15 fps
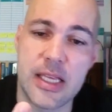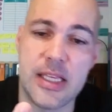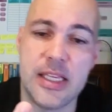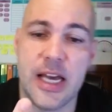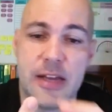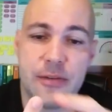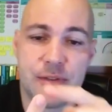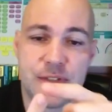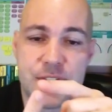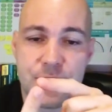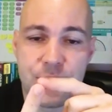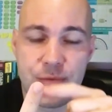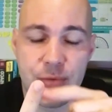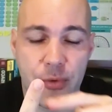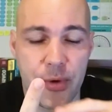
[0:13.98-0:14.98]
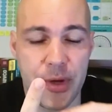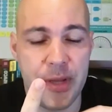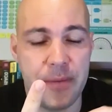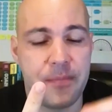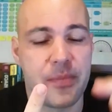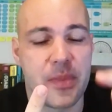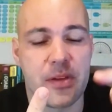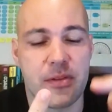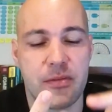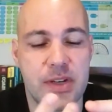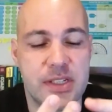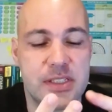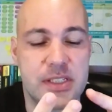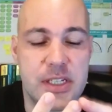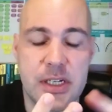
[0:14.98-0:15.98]
e aí você foi
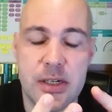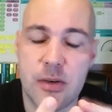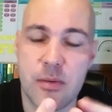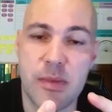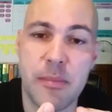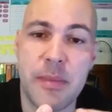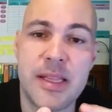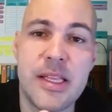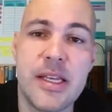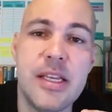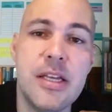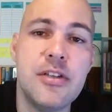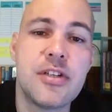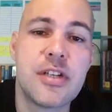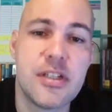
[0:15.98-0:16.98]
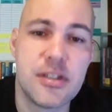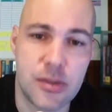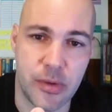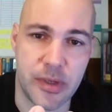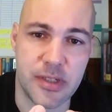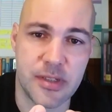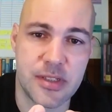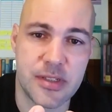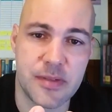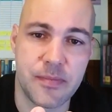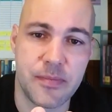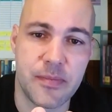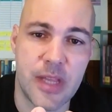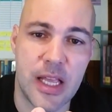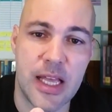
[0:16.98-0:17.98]
fazer uma bateria de questões.
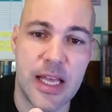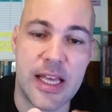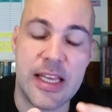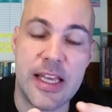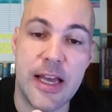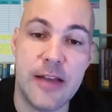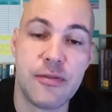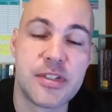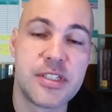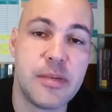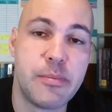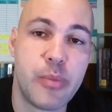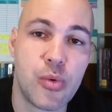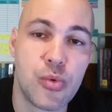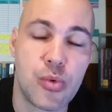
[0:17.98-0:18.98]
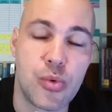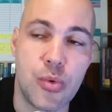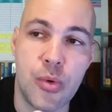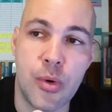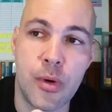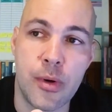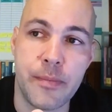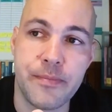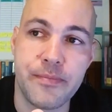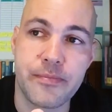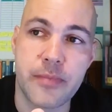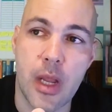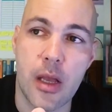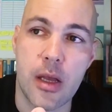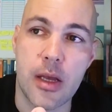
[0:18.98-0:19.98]
E aí você pontuou
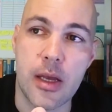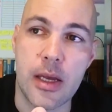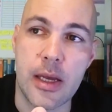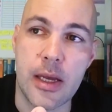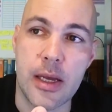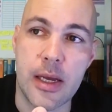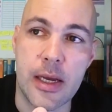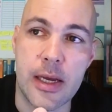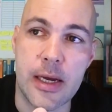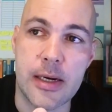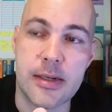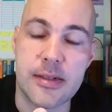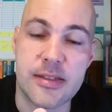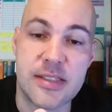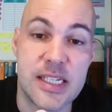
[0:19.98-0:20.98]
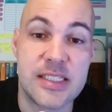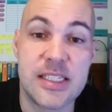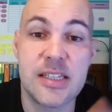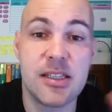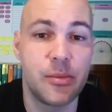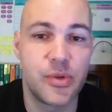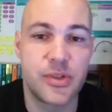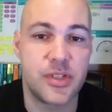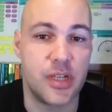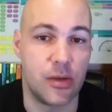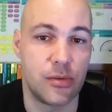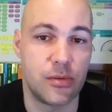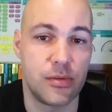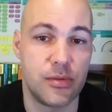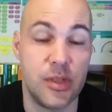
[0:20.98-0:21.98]
é, 60%.
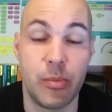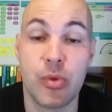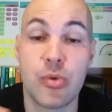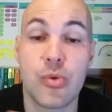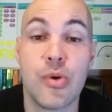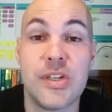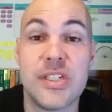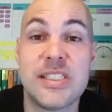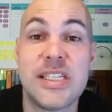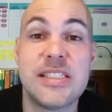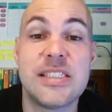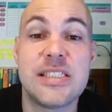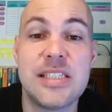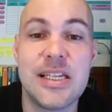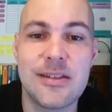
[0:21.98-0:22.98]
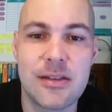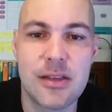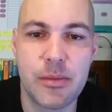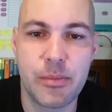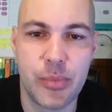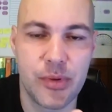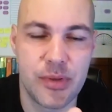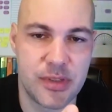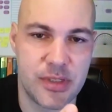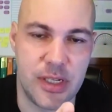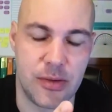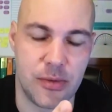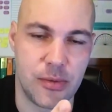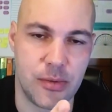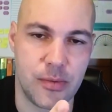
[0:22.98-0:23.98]
Você pontuou
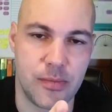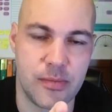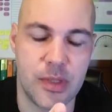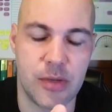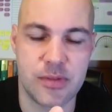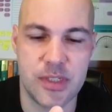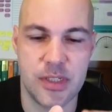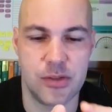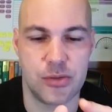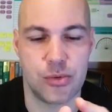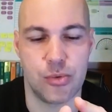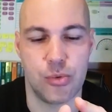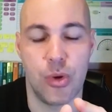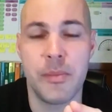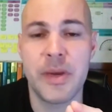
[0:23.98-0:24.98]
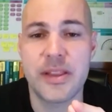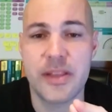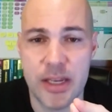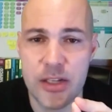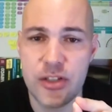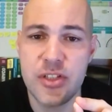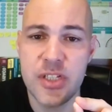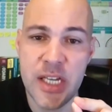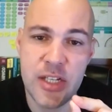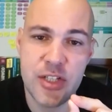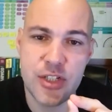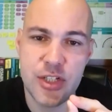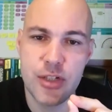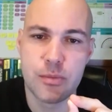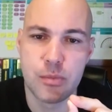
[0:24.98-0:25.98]
60%. Então você estudou a matéria
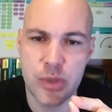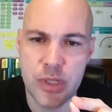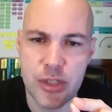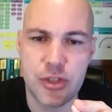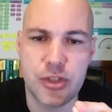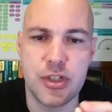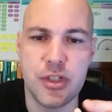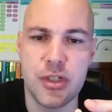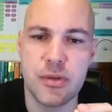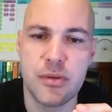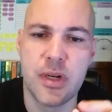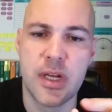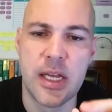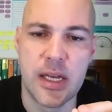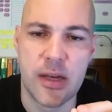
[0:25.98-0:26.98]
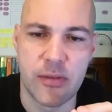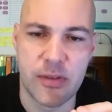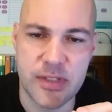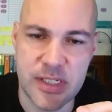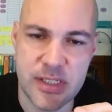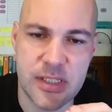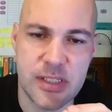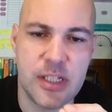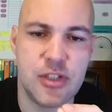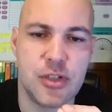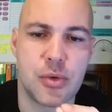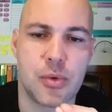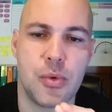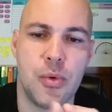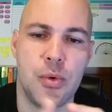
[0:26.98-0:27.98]
direitinho, bonitinho, você se
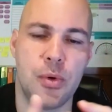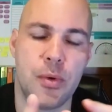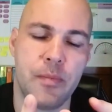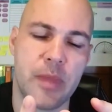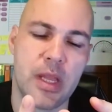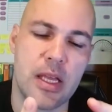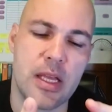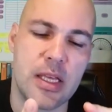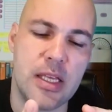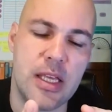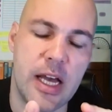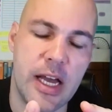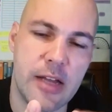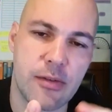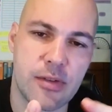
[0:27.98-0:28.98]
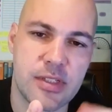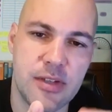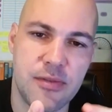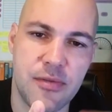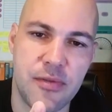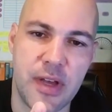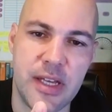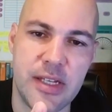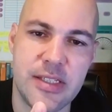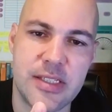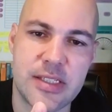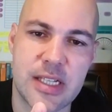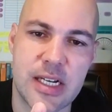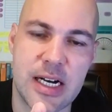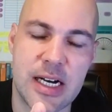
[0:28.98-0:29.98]
dedicou, e aí você
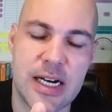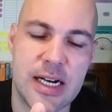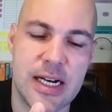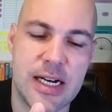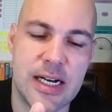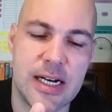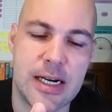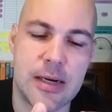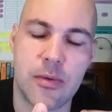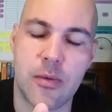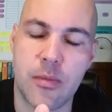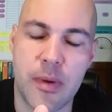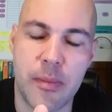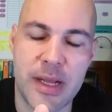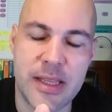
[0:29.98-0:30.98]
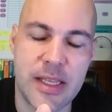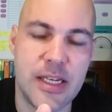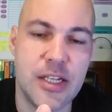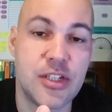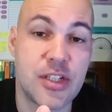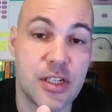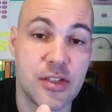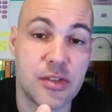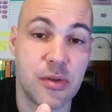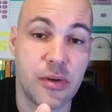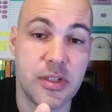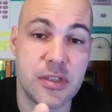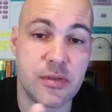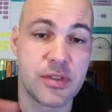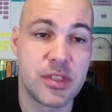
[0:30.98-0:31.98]
fez a, uma bateria de
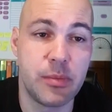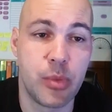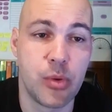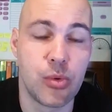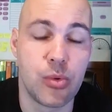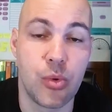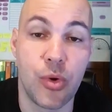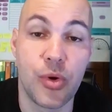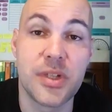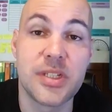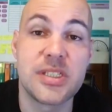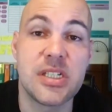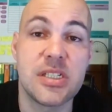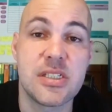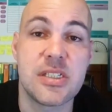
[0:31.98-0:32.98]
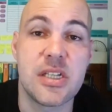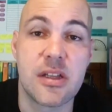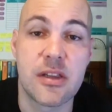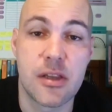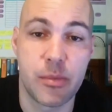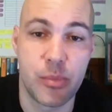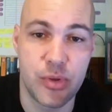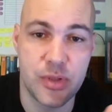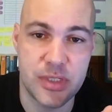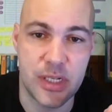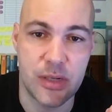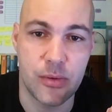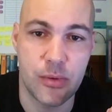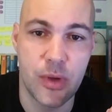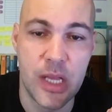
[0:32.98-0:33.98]
questões e você pontuou
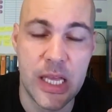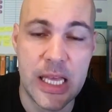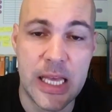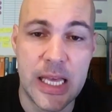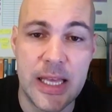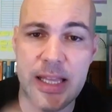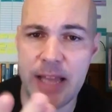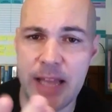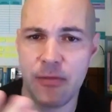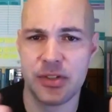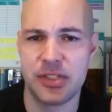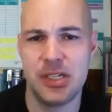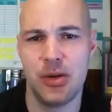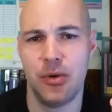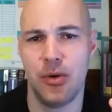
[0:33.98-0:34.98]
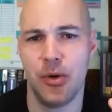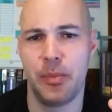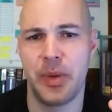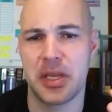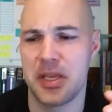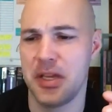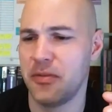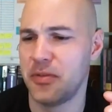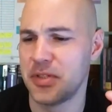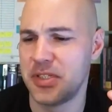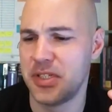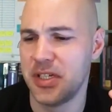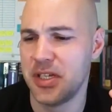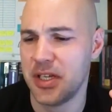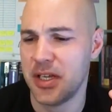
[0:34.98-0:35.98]
60%. E aí você olhou para aquilo e falou
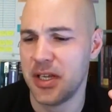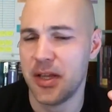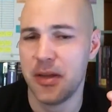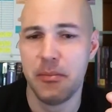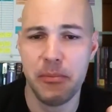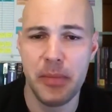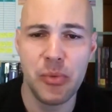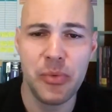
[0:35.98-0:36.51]
assim: Meu